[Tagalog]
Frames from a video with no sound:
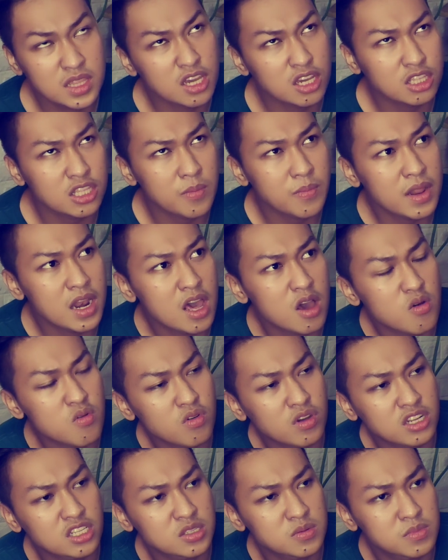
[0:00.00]
may nakita pala
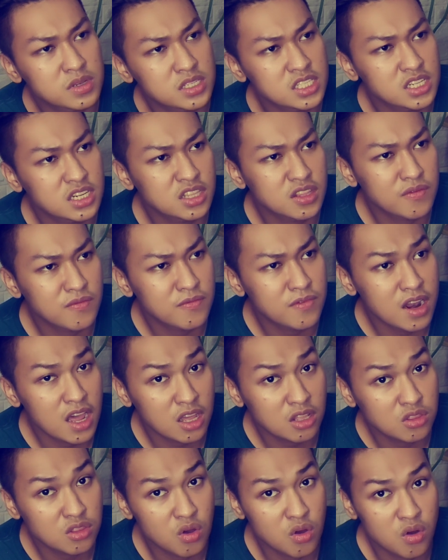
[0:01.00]
akong Christmas tree na
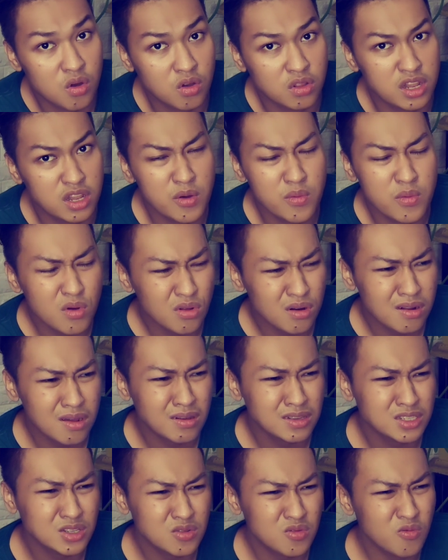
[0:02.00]
plaque doon. Ewan ko
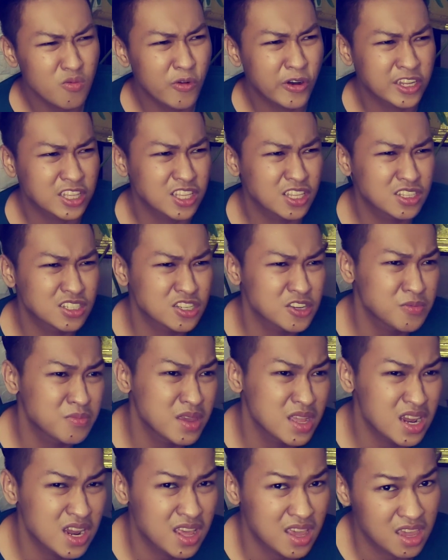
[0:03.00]
lang kasi kung worth it
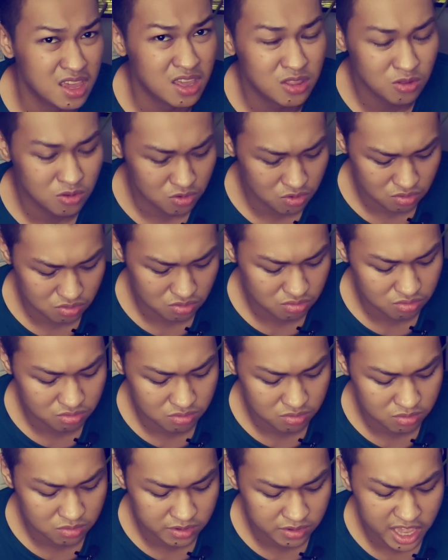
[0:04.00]
siya bilhin. Kung
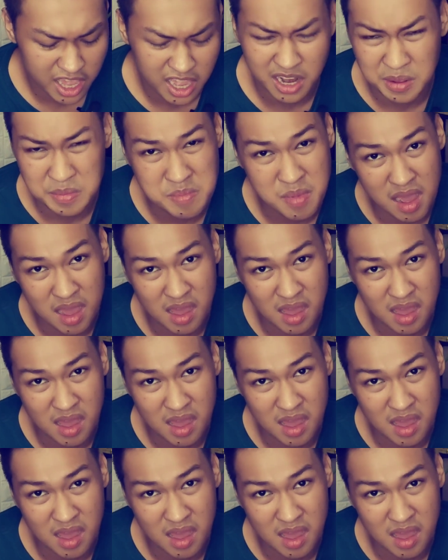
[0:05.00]
carry